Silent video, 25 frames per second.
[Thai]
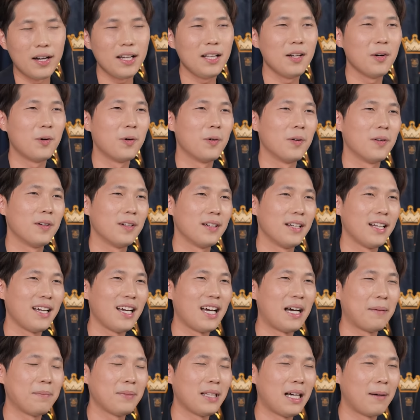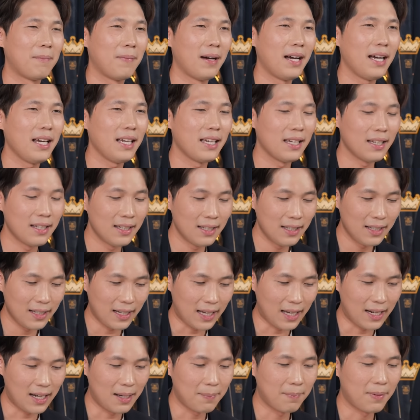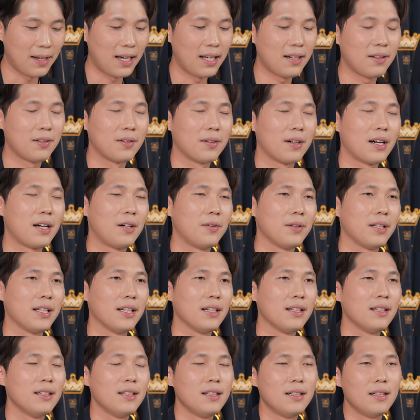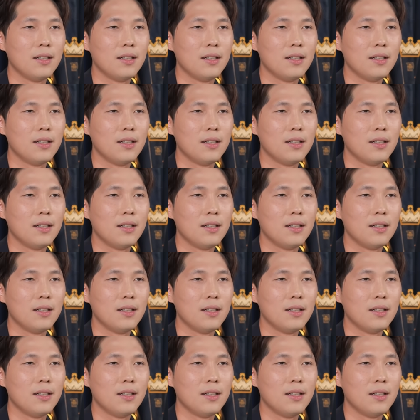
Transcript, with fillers: อยลงนะครับทำให้การทำงานของเราเนี่ย